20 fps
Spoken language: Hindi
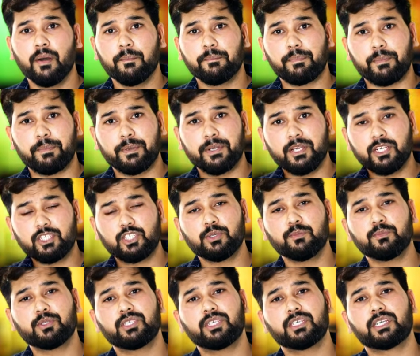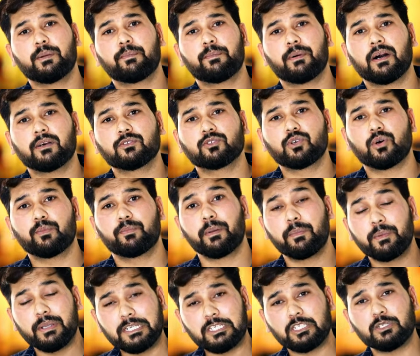प्रभु यीशु मसीह के पास आओ
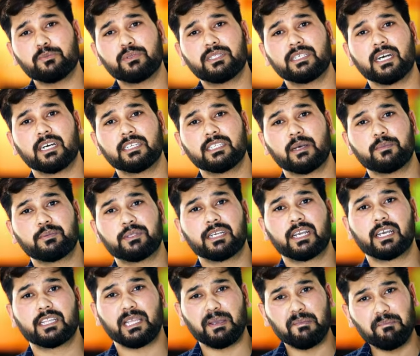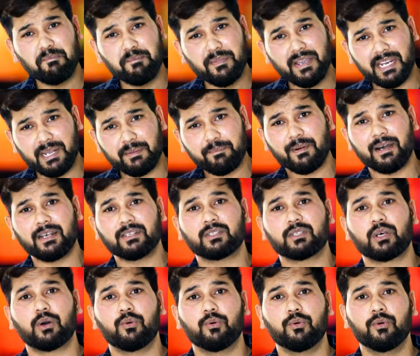प्रभु यीशु मसीह आज आपसे कहते हैं मेरे पास
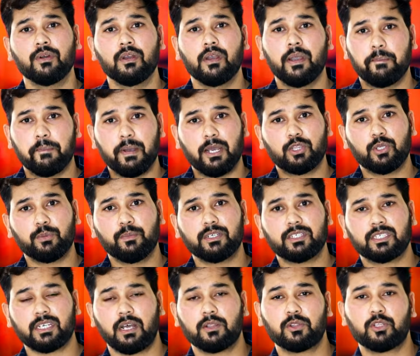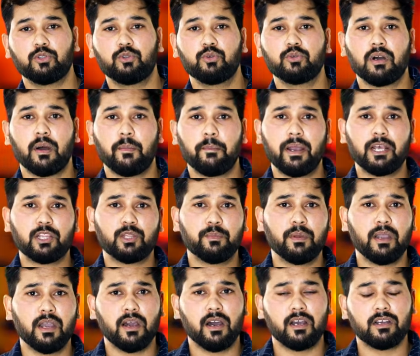आओ मैं तुम्हें शांति दूंगा मैं
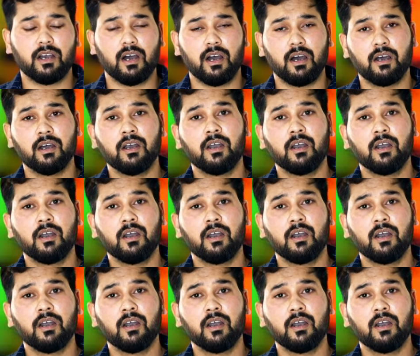तुम्हें आ, आ,